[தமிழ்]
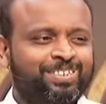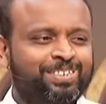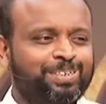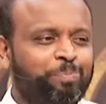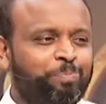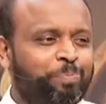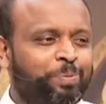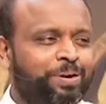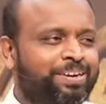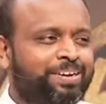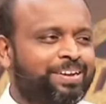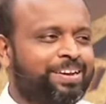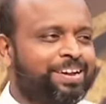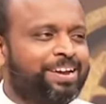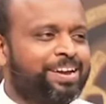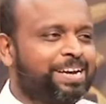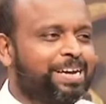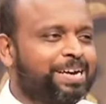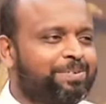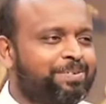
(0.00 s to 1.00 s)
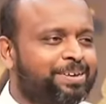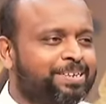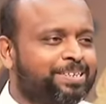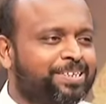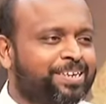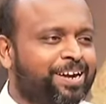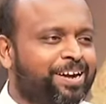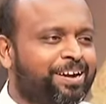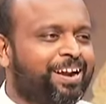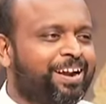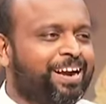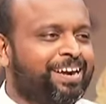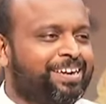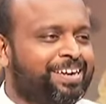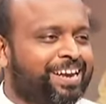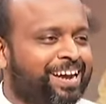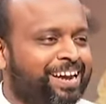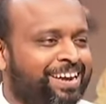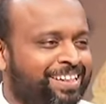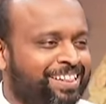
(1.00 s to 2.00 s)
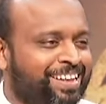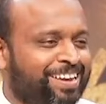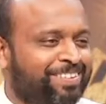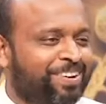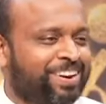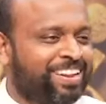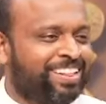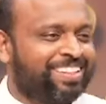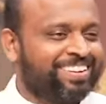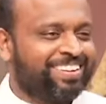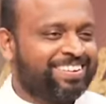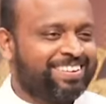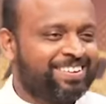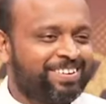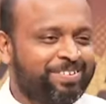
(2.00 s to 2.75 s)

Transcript: இந்த பெட்டி எங்கே வச்சாலும் அட்டாக்கு தான் வருது